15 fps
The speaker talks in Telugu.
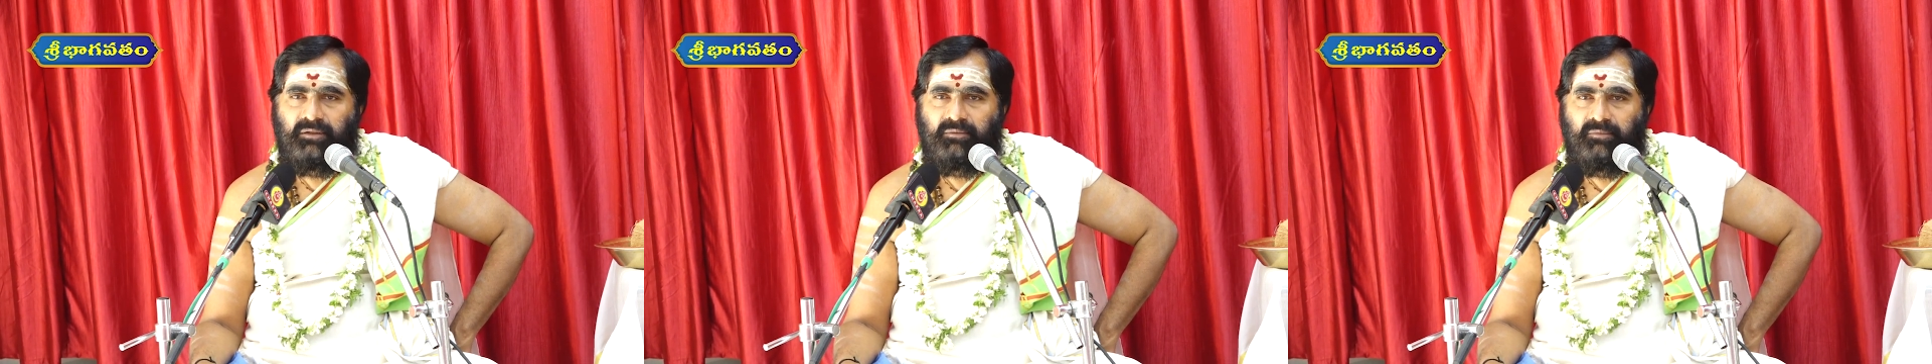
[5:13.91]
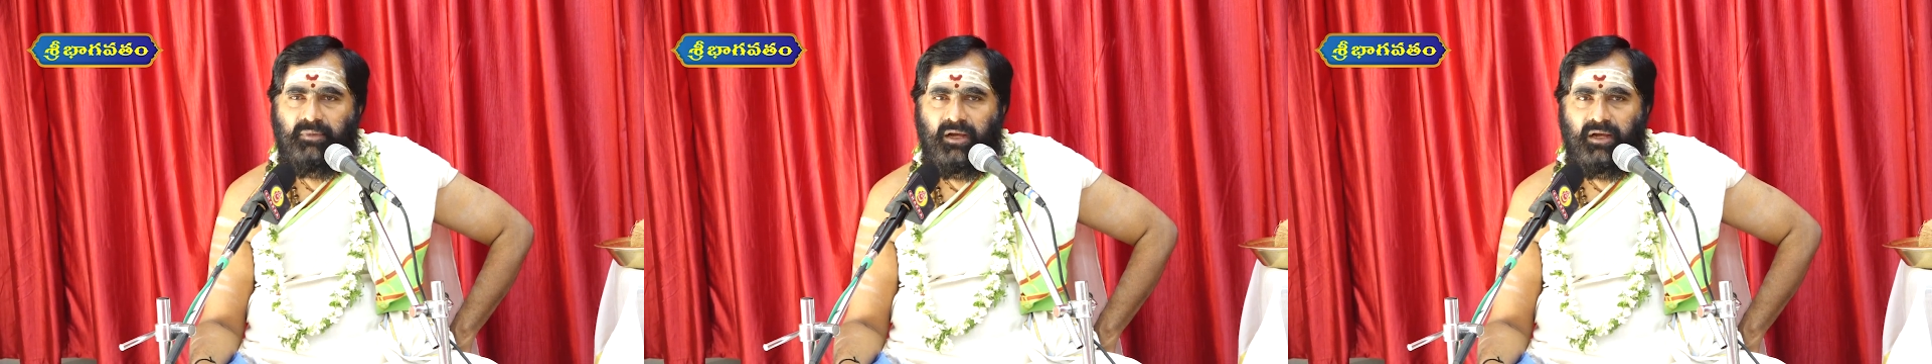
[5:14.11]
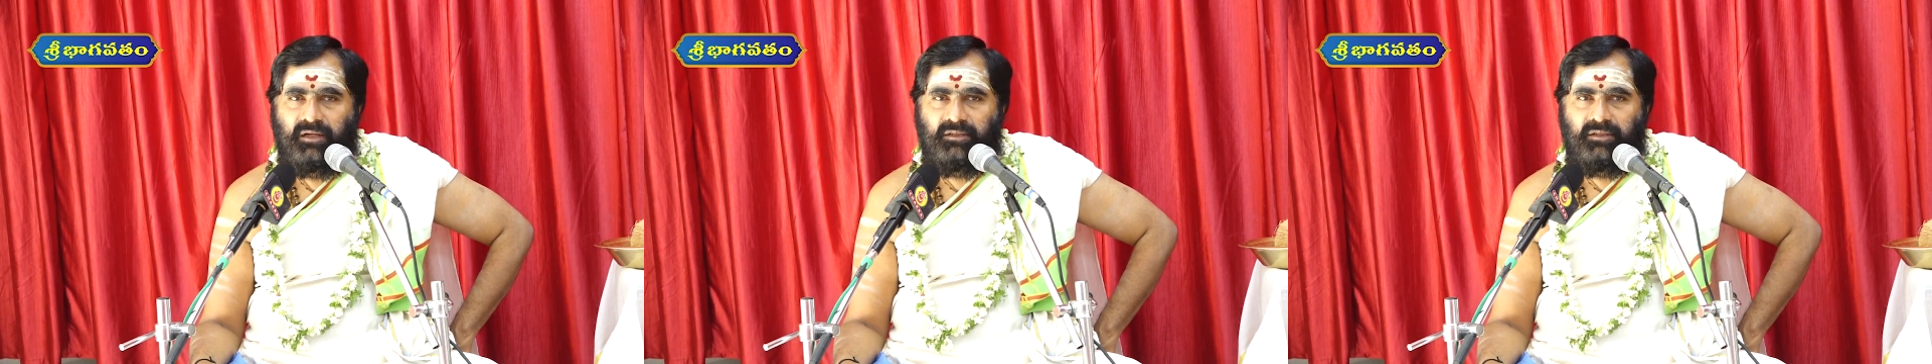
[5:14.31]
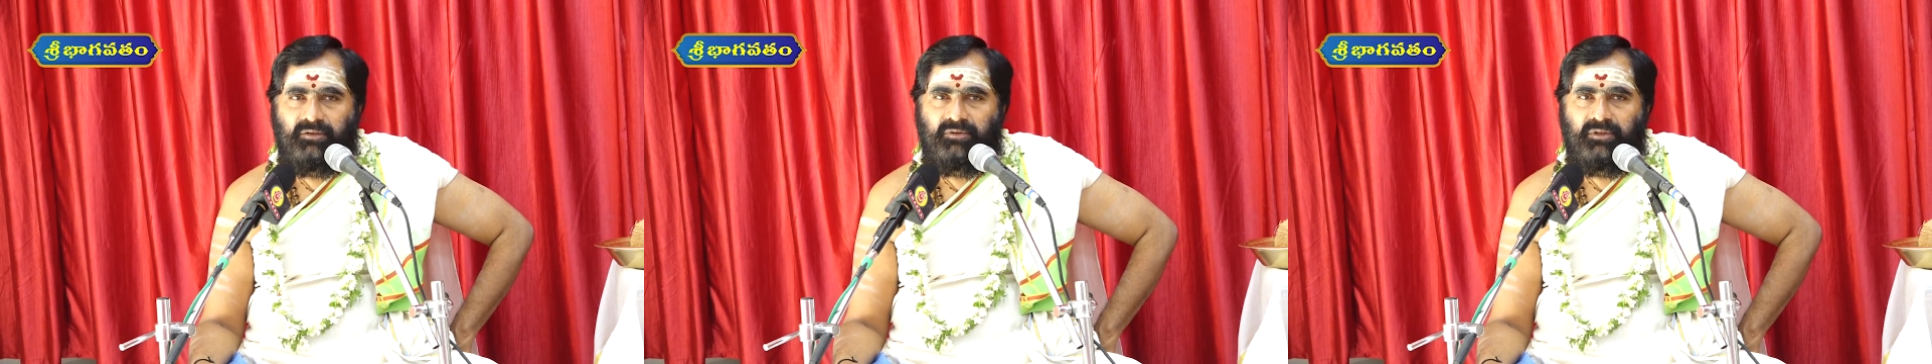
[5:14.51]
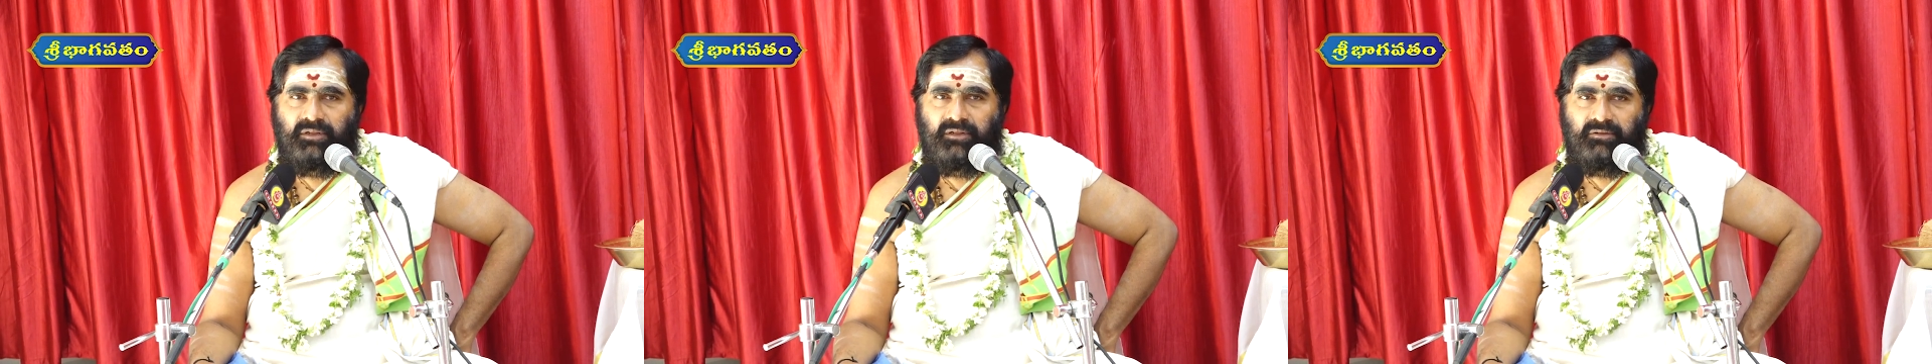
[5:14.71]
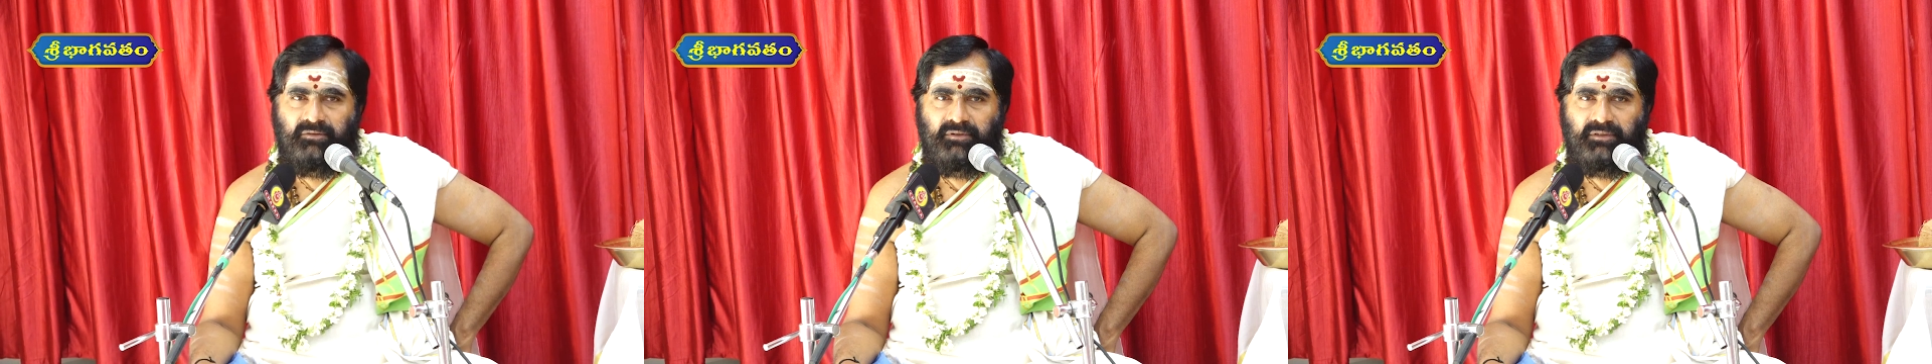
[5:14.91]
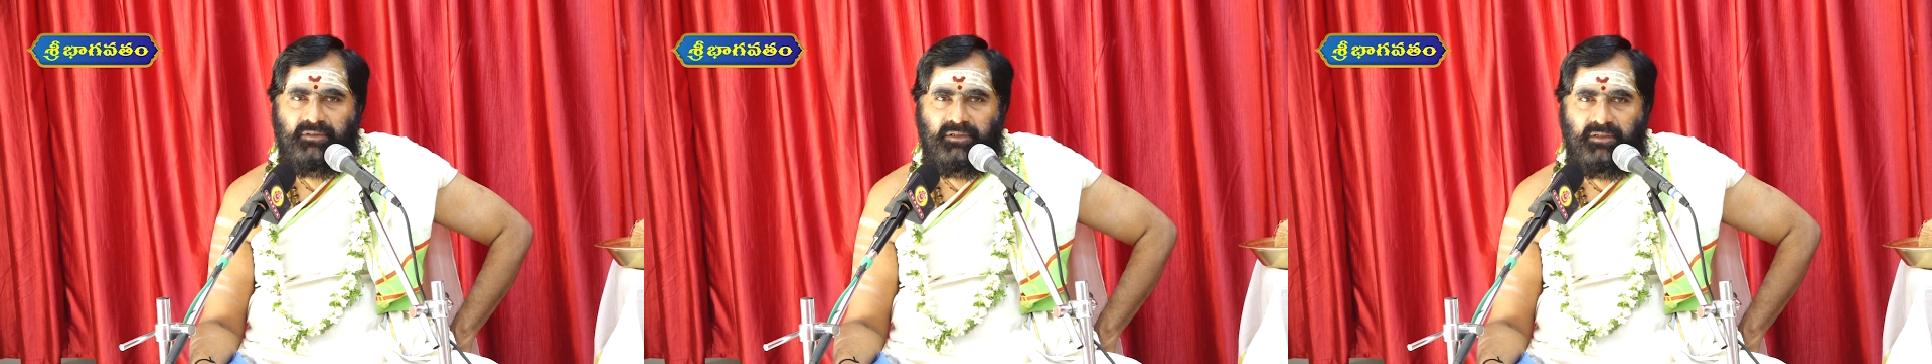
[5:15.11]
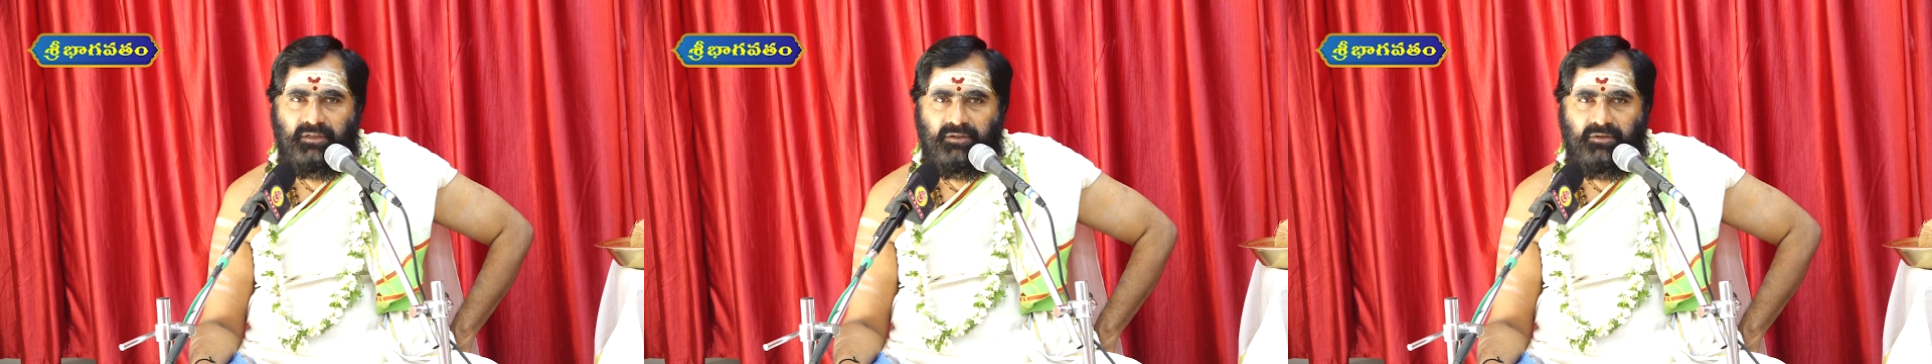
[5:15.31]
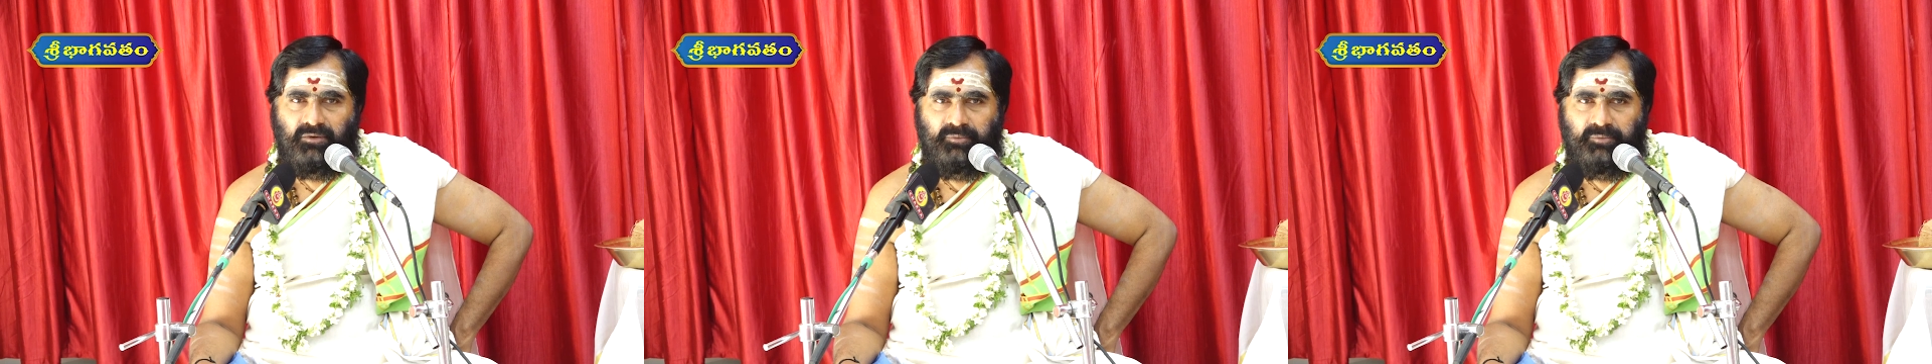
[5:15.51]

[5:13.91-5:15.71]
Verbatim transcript: మహాదేవుడైనటువంటి శంకరుడు